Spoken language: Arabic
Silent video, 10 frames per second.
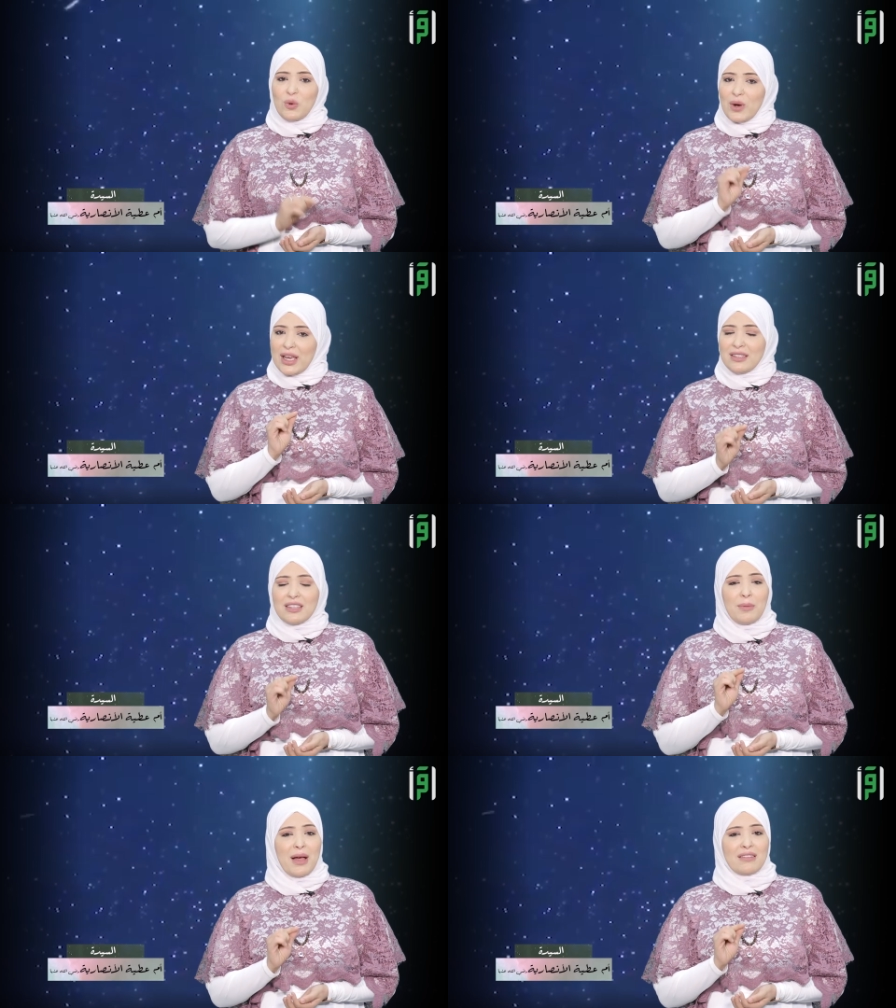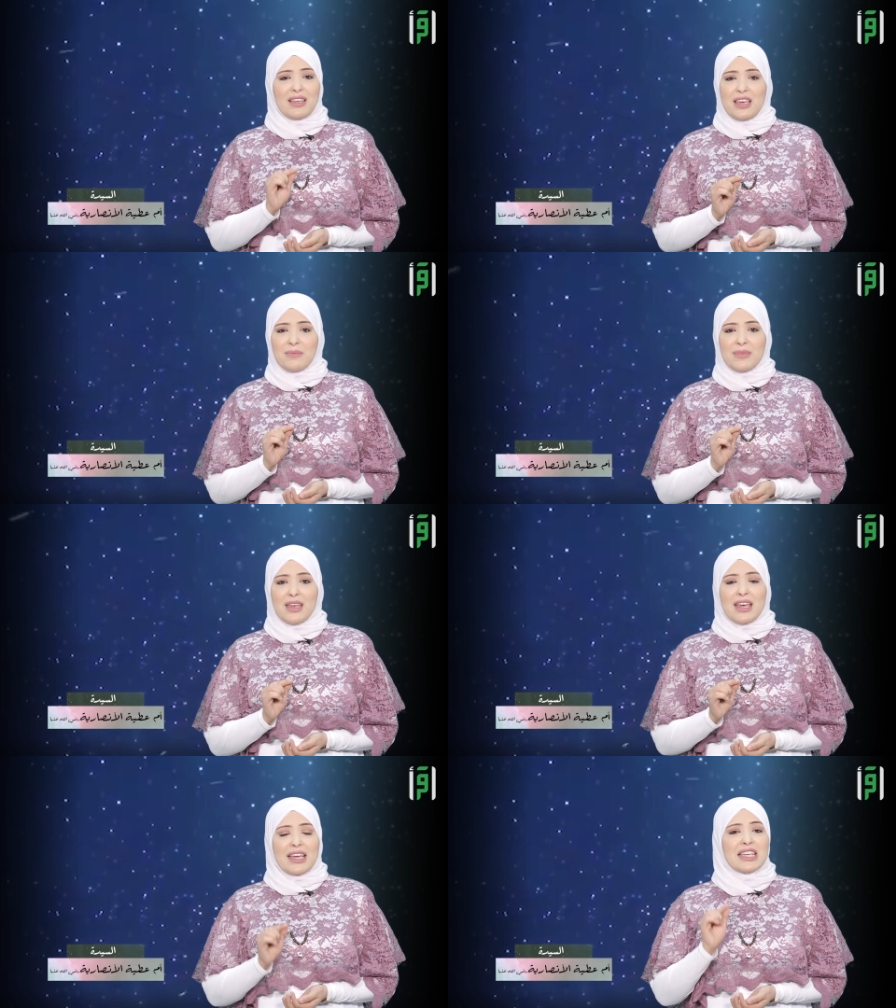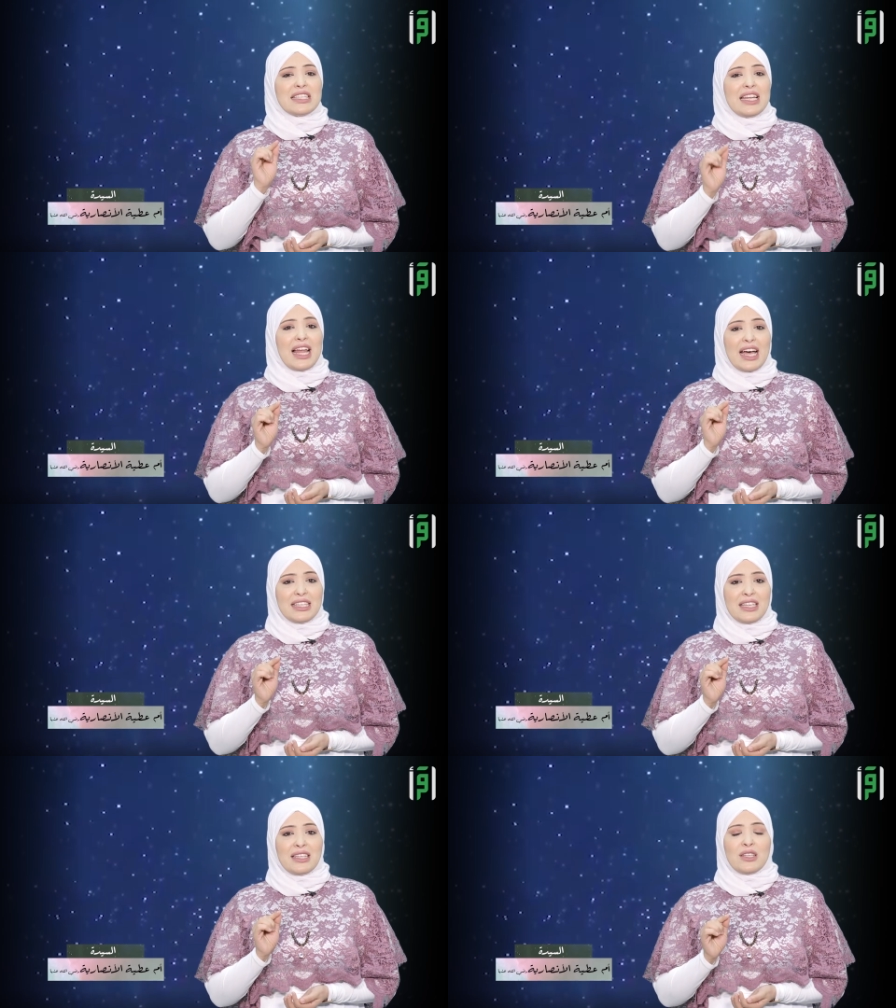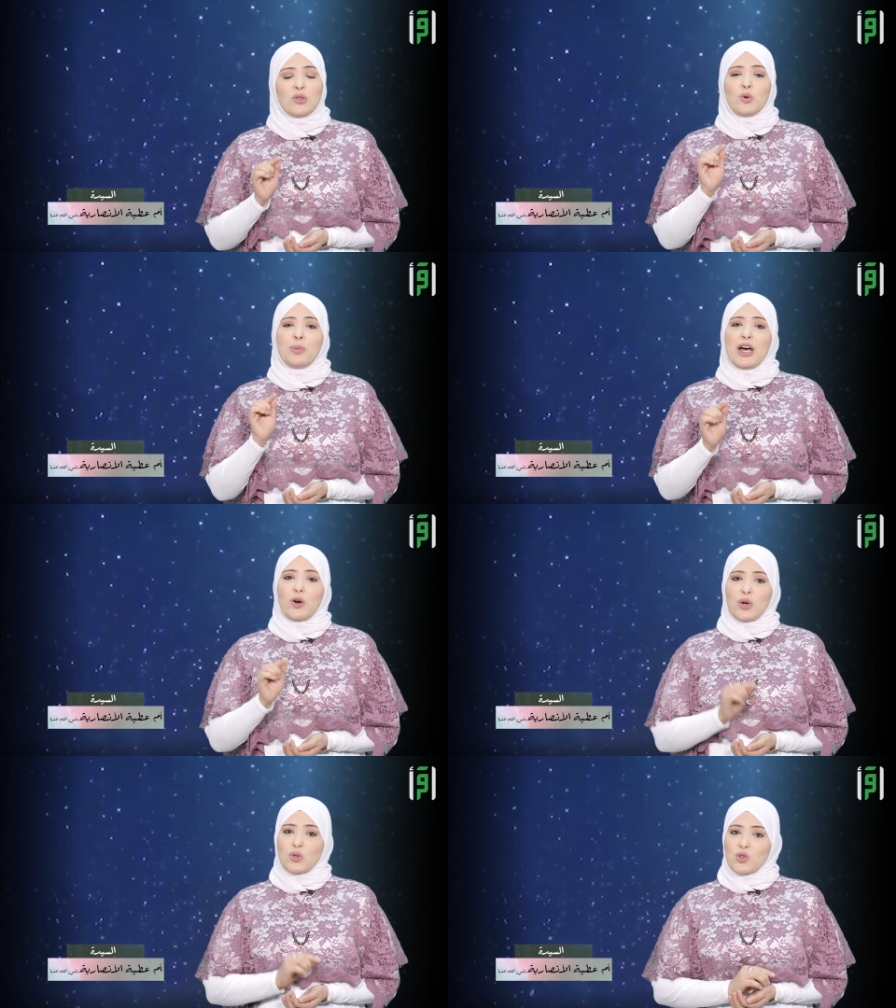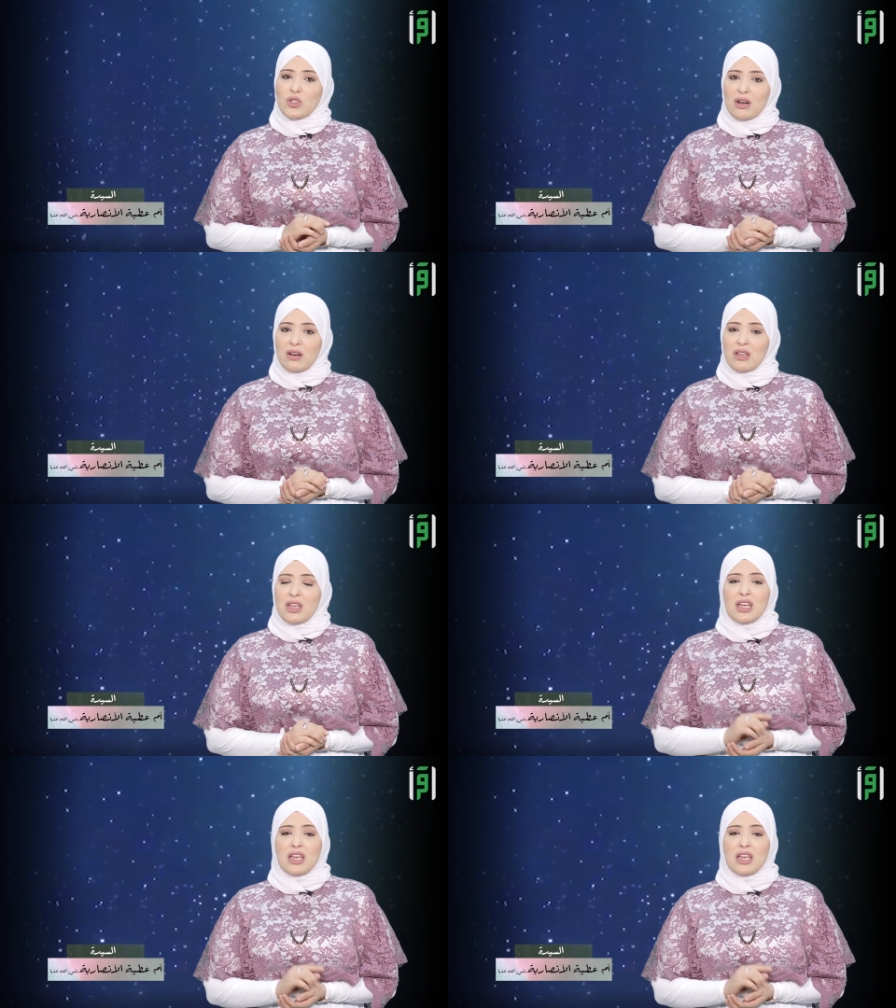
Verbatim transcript: وعند بعضهم كسلعة تباع وتشترى